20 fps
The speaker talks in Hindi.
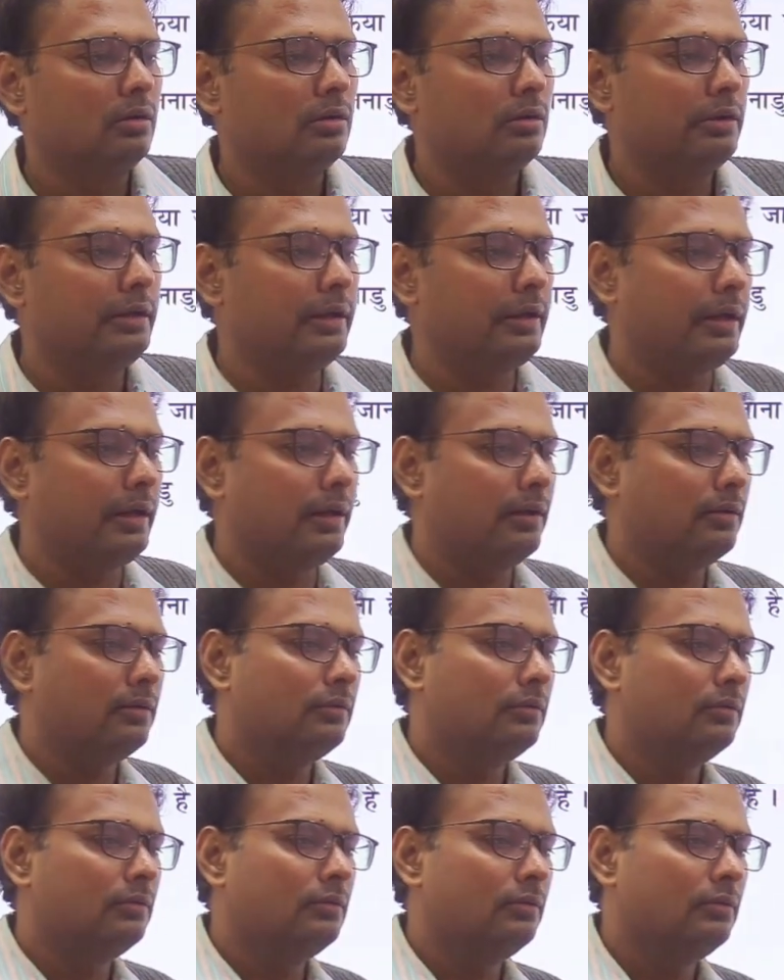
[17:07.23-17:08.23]
ठीक है
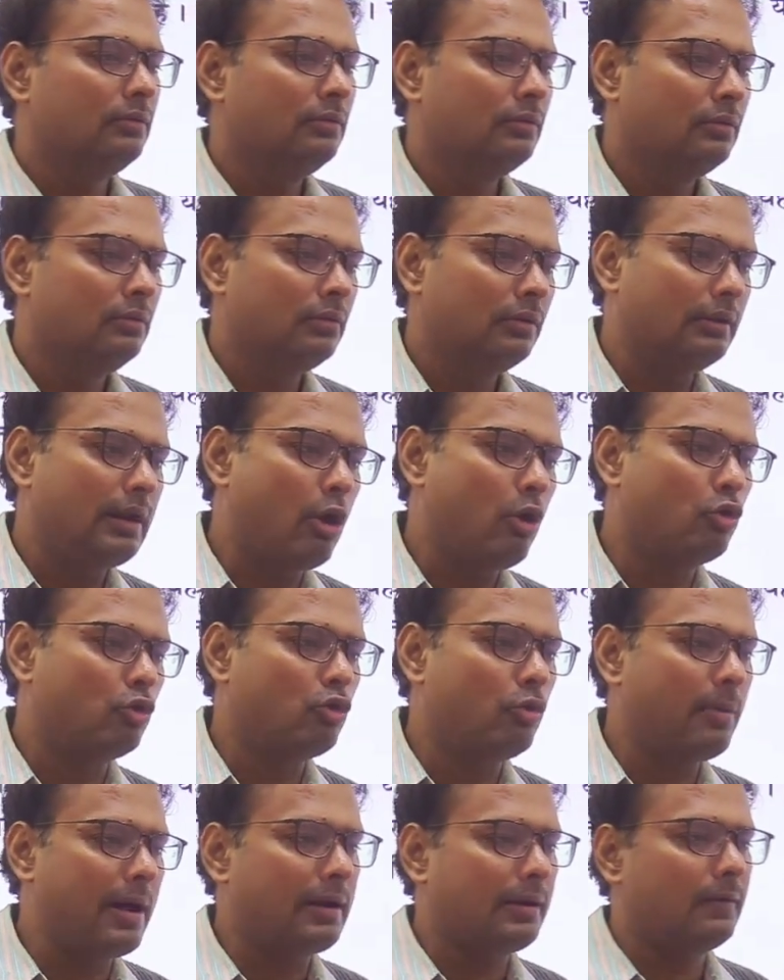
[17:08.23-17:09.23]
राहुल
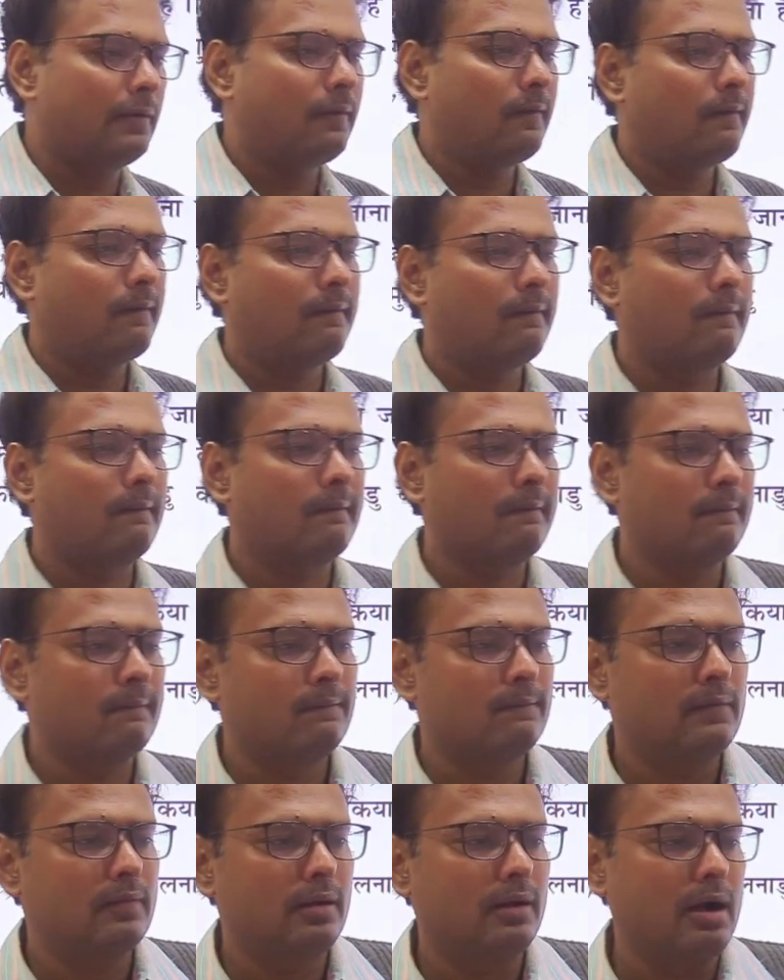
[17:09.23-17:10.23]
कुमार
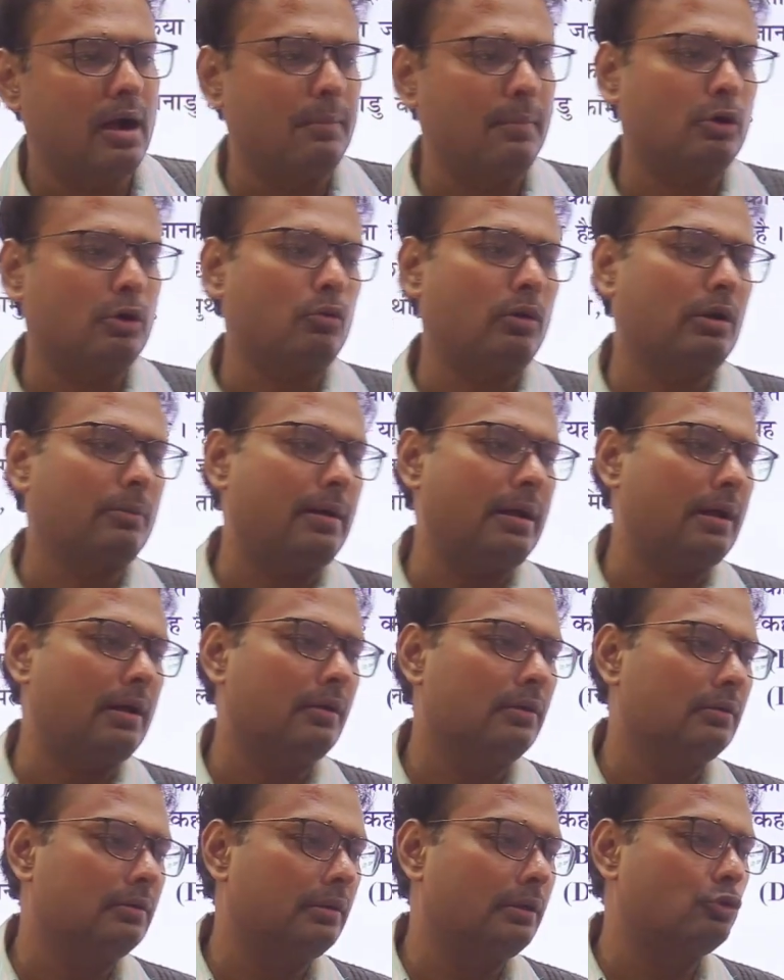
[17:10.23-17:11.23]
अमन वर्मा
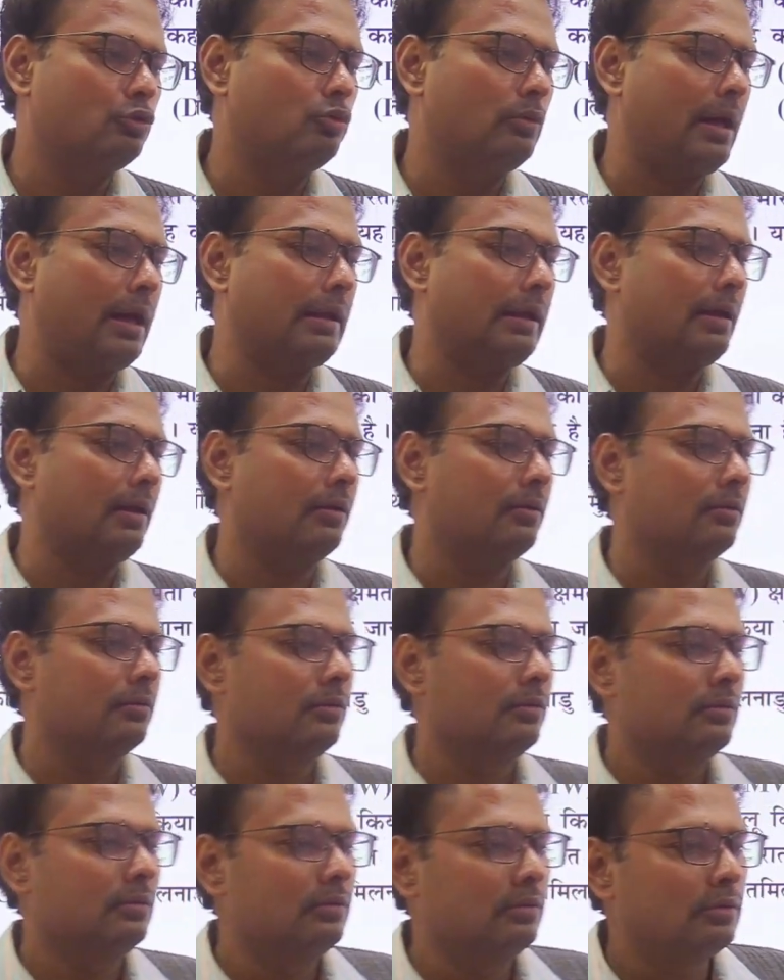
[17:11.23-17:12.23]
ने सुधारा
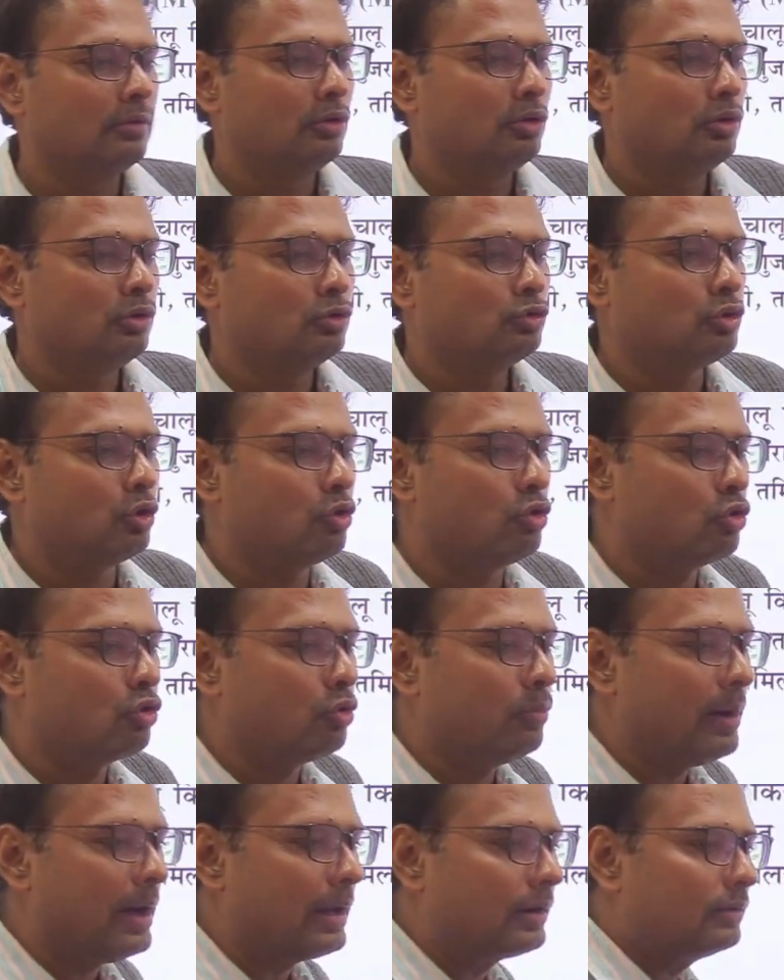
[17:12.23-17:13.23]
सोनू
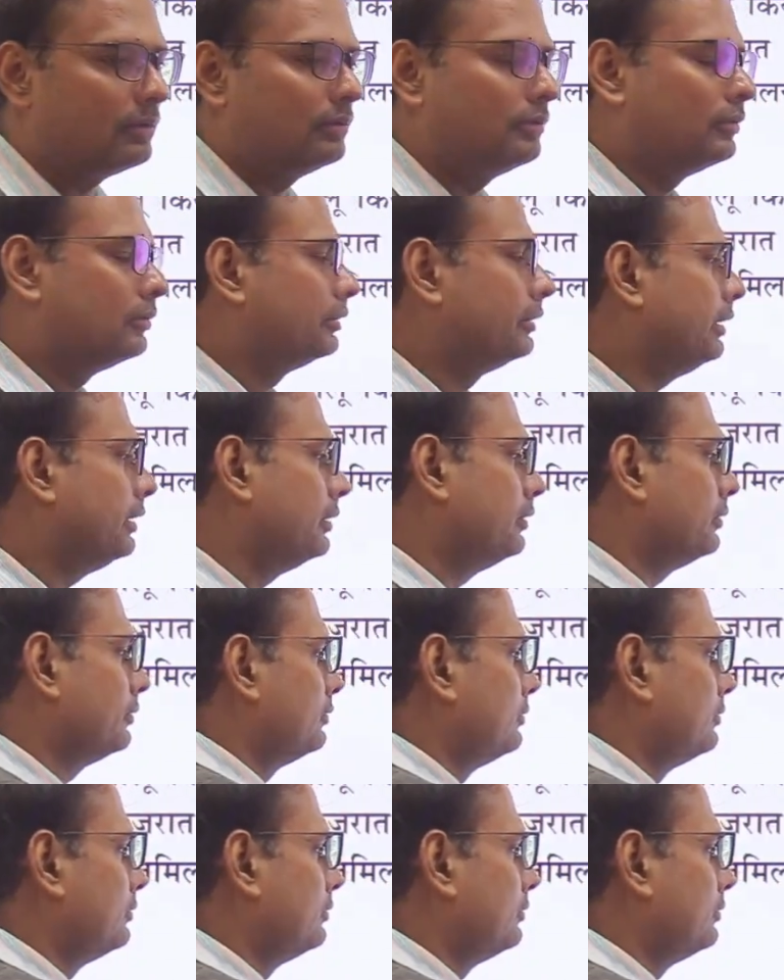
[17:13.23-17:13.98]
कुमार ठीक